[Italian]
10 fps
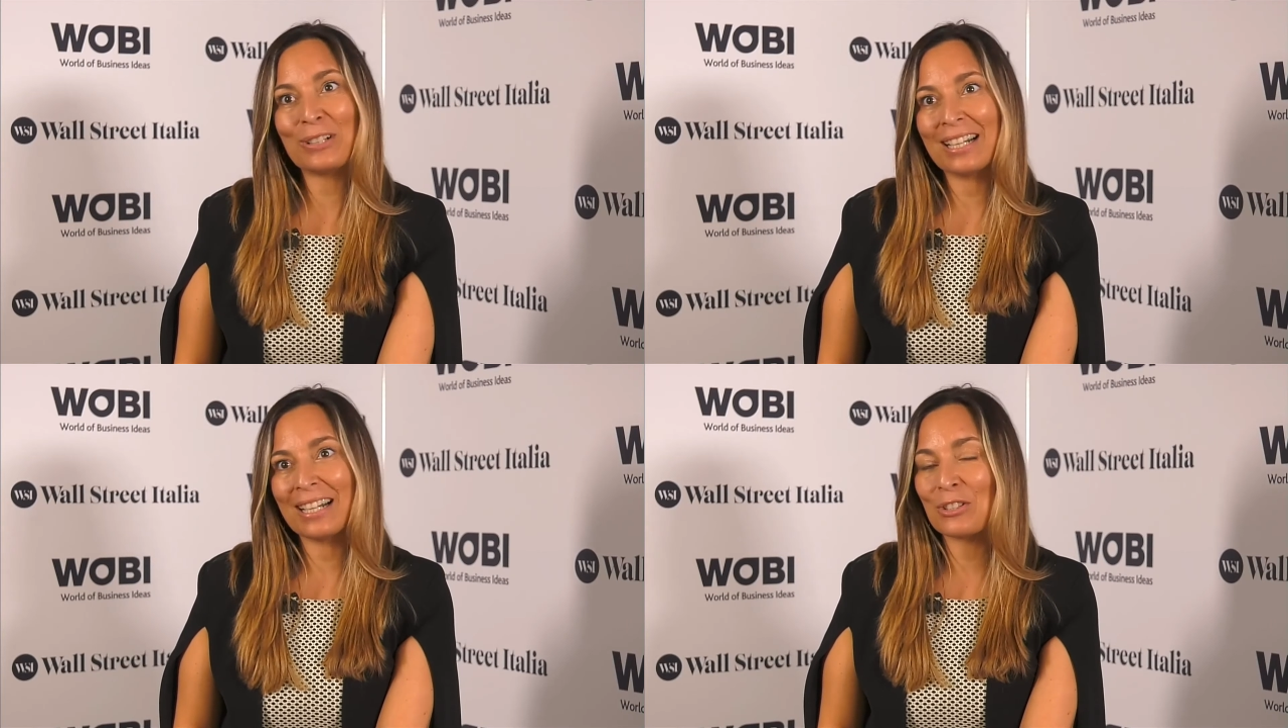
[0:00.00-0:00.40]

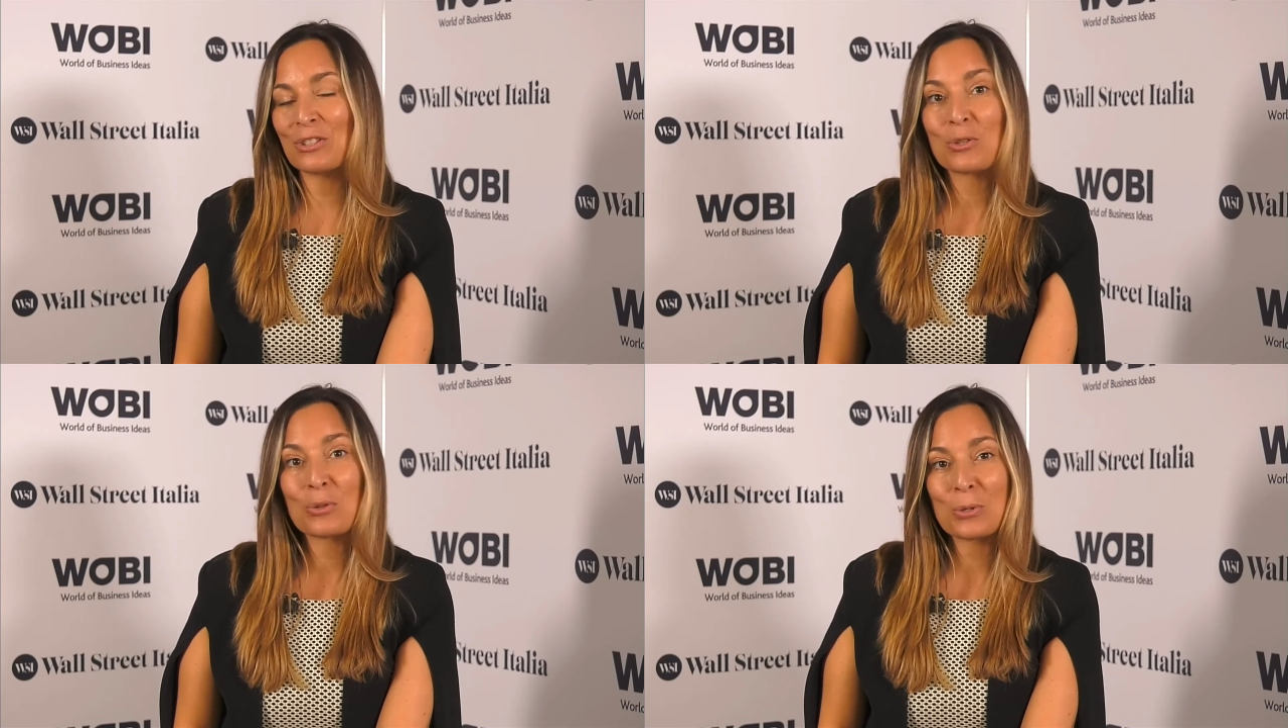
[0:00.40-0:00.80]

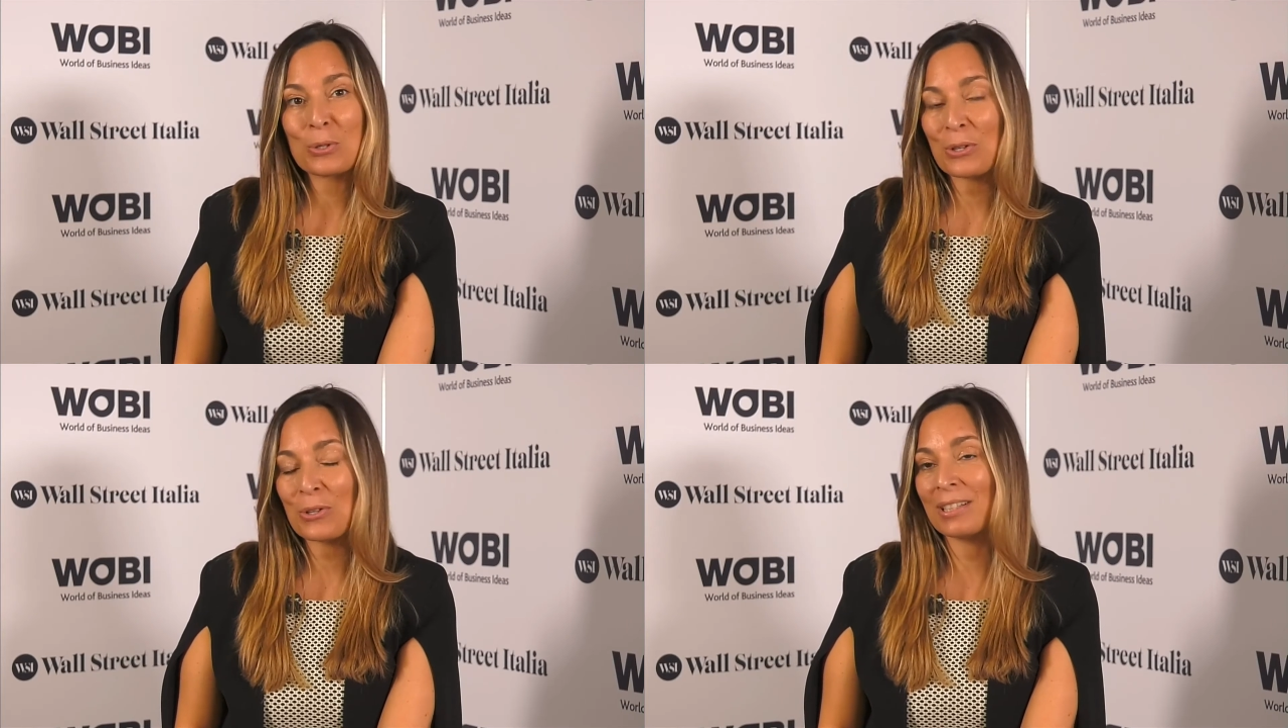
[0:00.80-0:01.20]
a
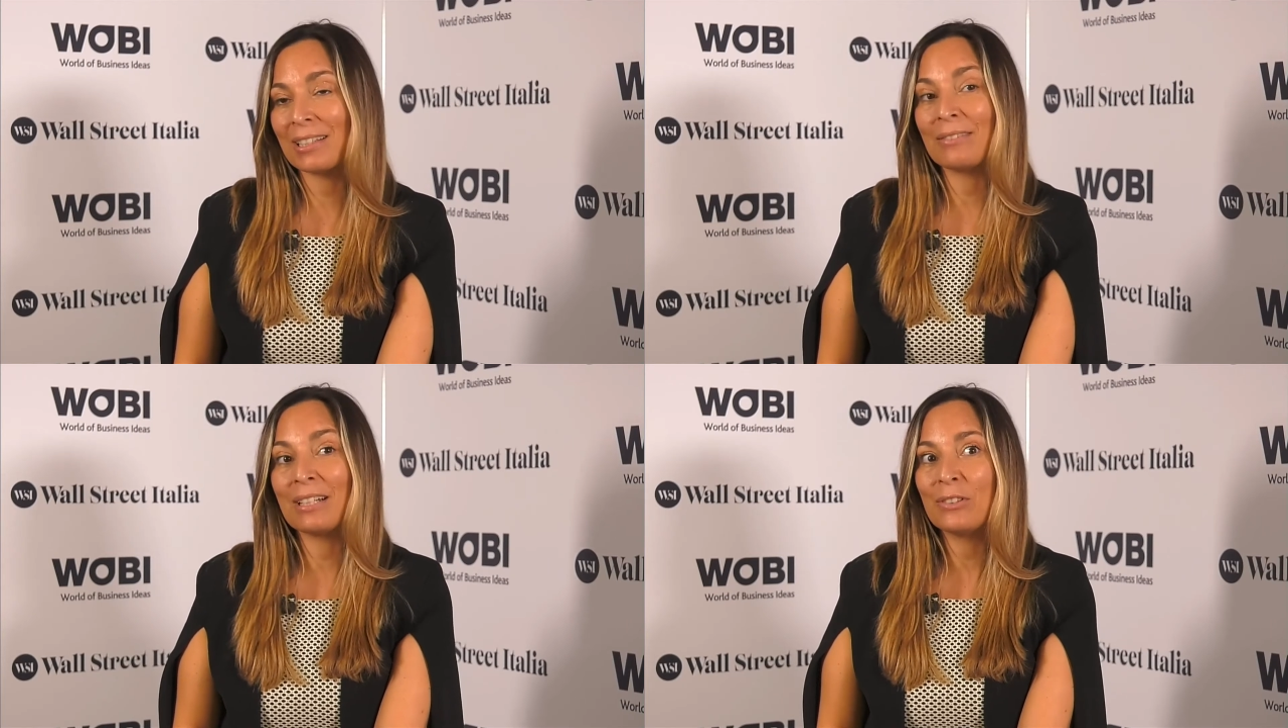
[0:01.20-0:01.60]
giugno
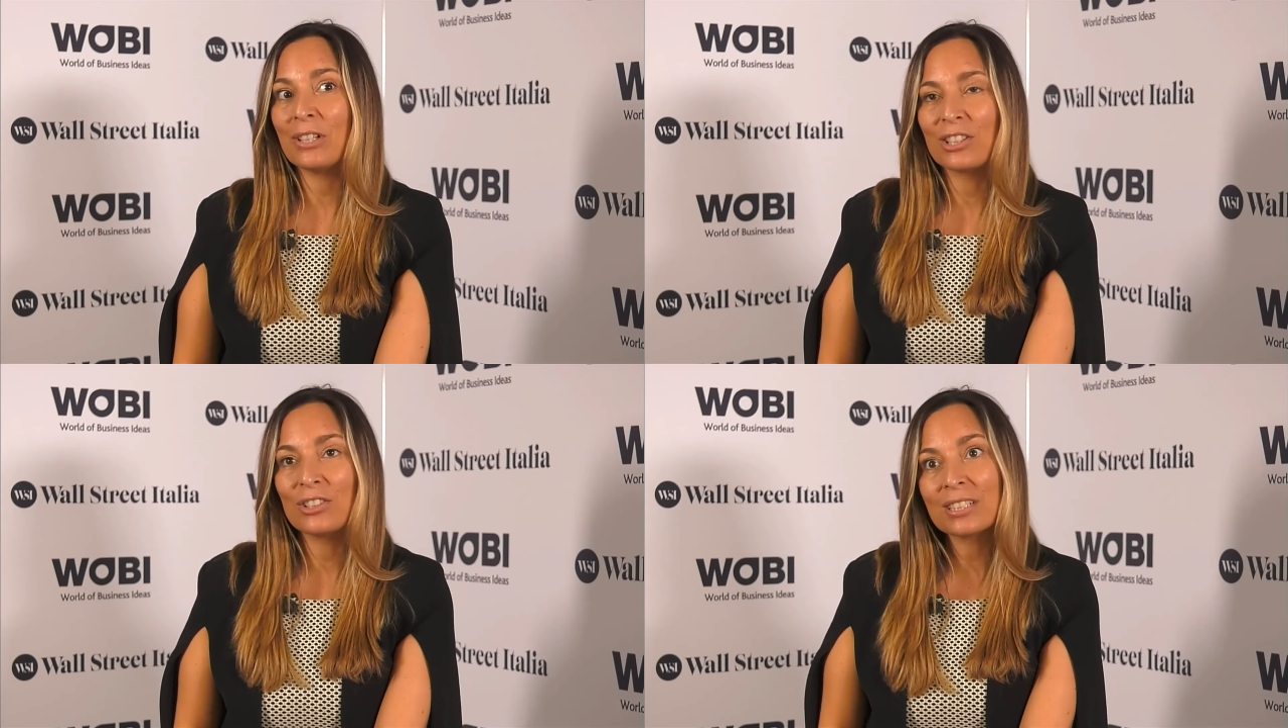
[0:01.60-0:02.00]
eravamo
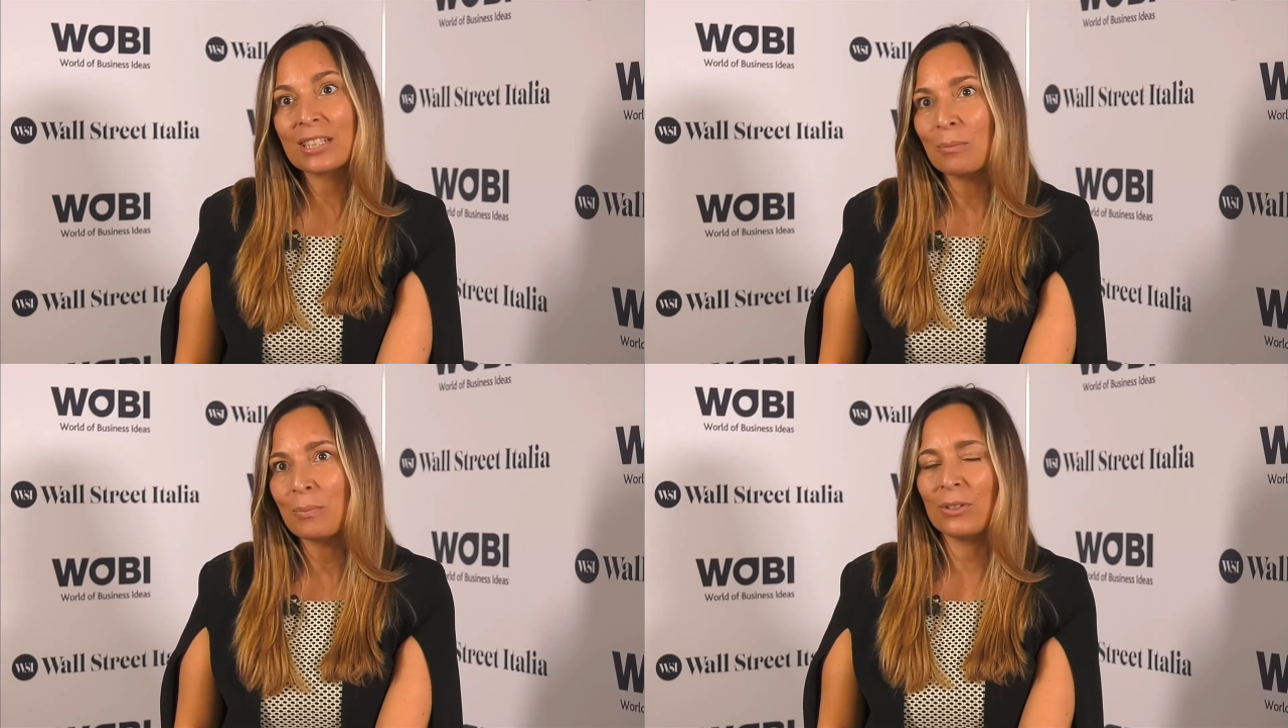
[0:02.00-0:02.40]

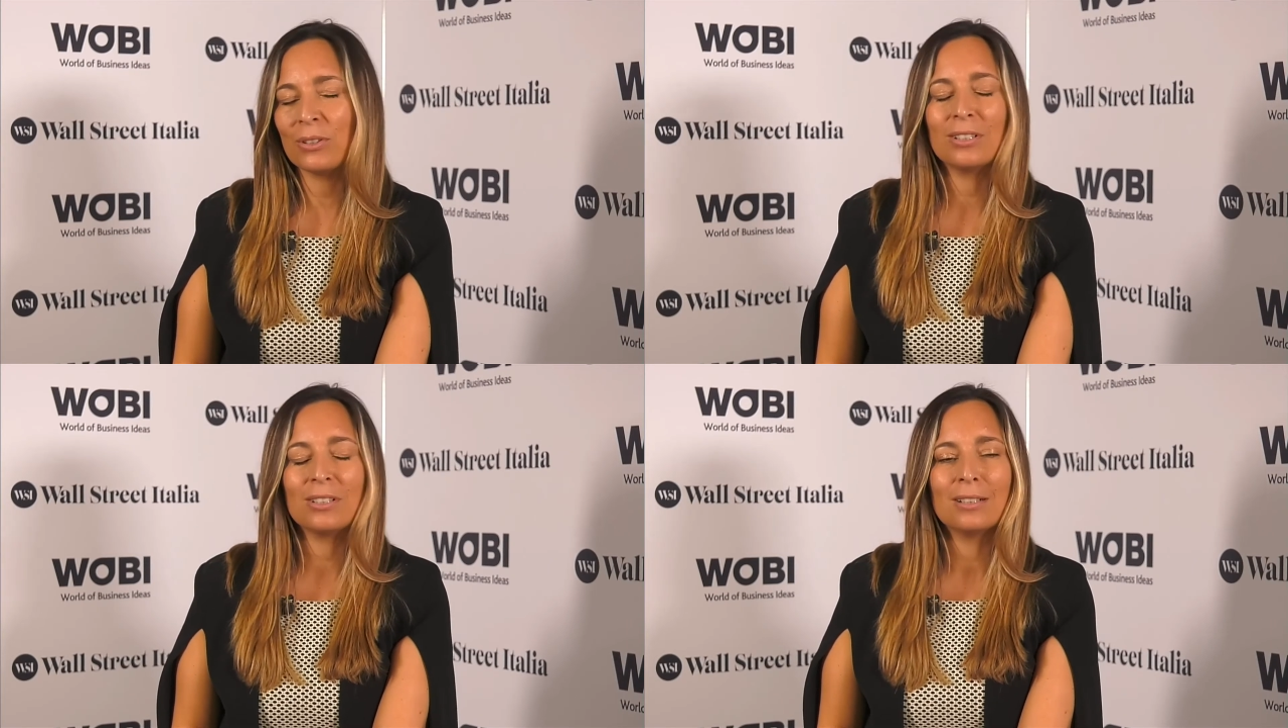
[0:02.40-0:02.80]
ancora un
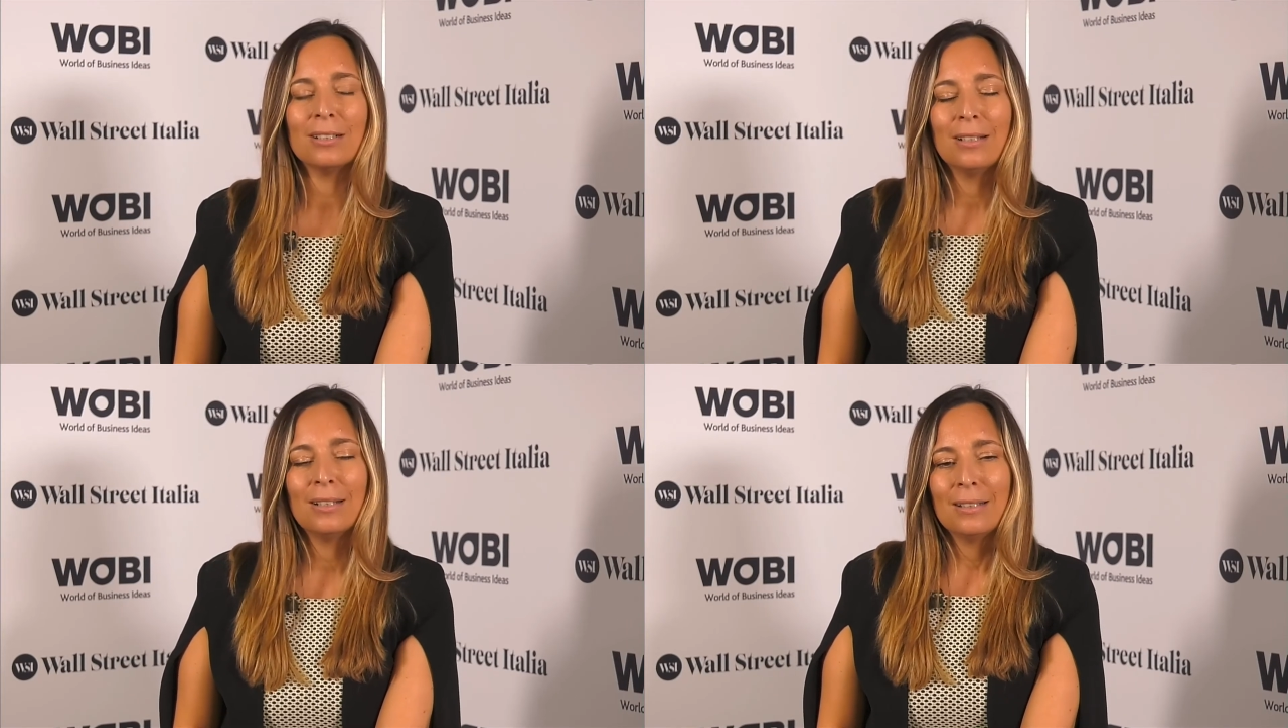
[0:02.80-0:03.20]
po'